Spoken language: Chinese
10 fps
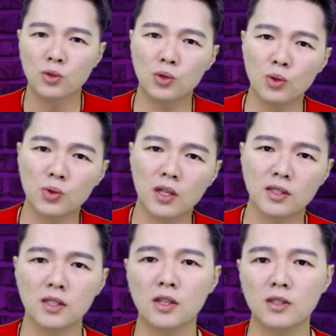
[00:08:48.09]
就
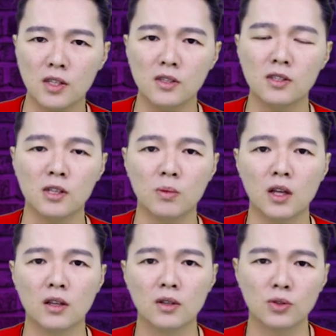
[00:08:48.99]
算在这个机制里
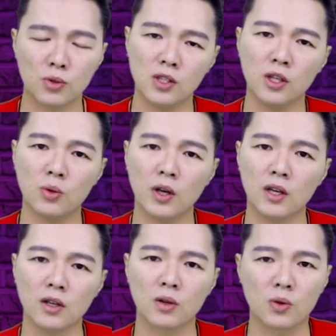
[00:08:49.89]
面，就是一
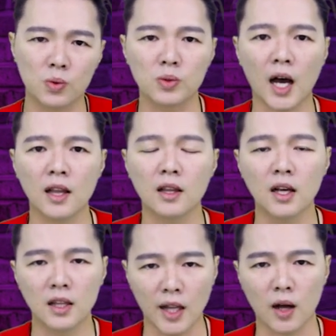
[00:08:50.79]
堆孤单、
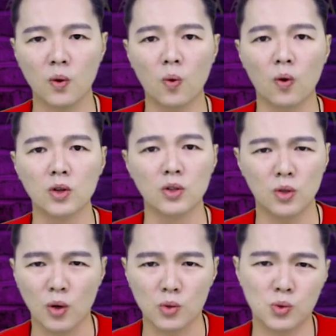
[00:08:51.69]
难过、
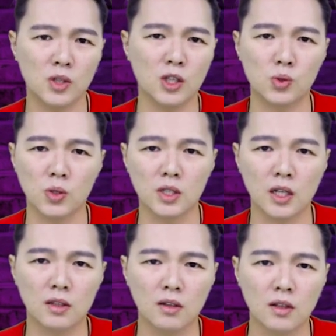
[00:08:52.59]
扭曲的一群
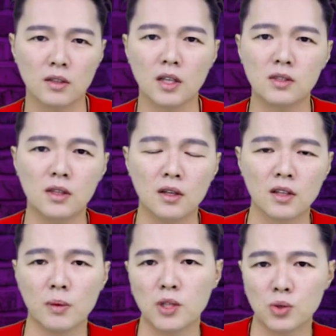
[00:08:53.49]
人，但是
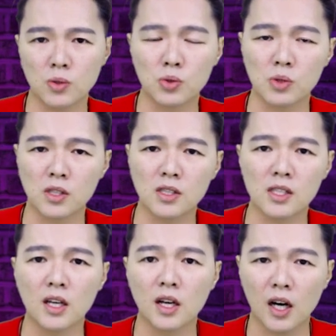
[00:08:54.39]
他们这群人觉得自
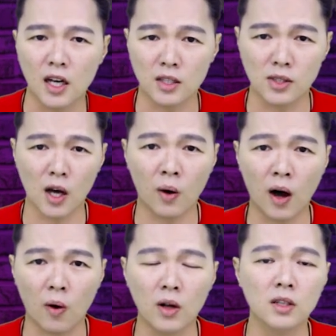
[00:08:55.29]
己很骄
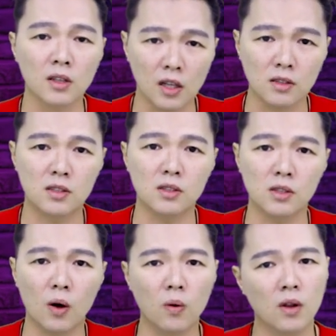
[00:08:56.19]
傲、很自
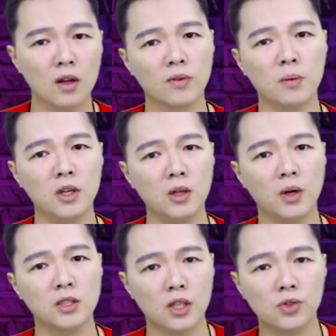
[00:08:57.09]
由，他们以
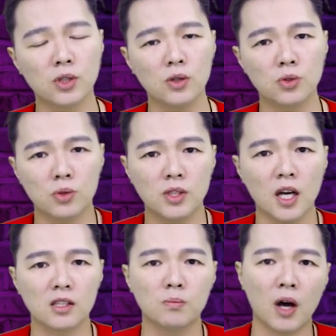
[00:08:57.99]
为人生就是
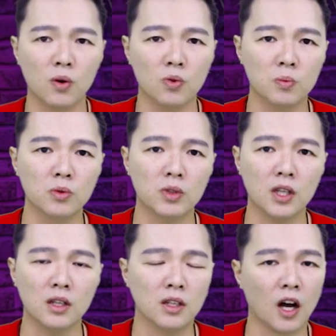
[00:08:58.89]
这样子漫无目
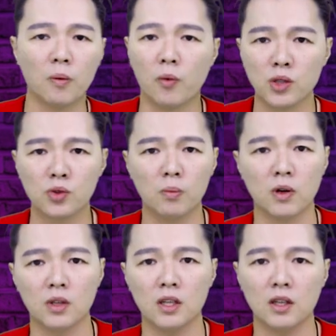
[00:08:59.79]
的，然后完全没
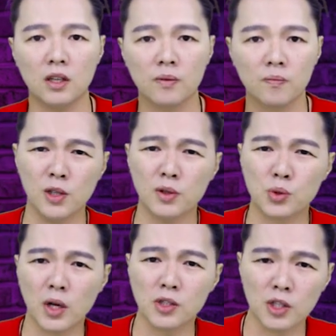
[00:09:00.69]
有意义。因为
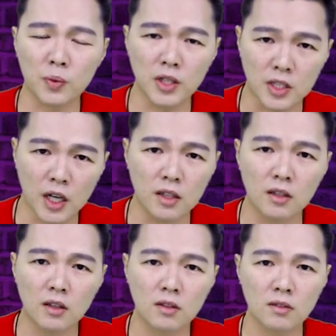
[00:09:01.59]
虽然身为人，
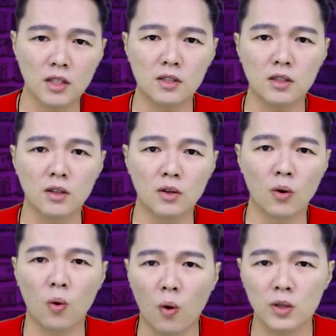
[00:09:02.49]
但是
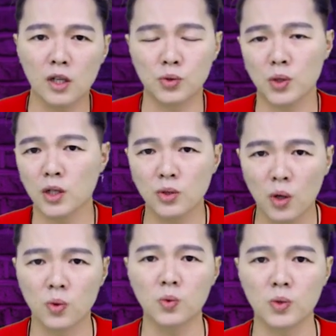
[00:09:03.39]
活的却跟
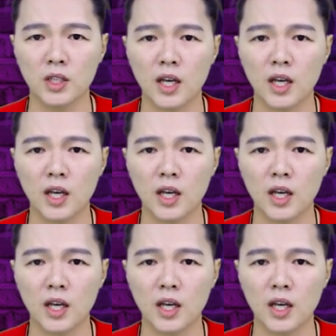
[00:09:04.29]
动物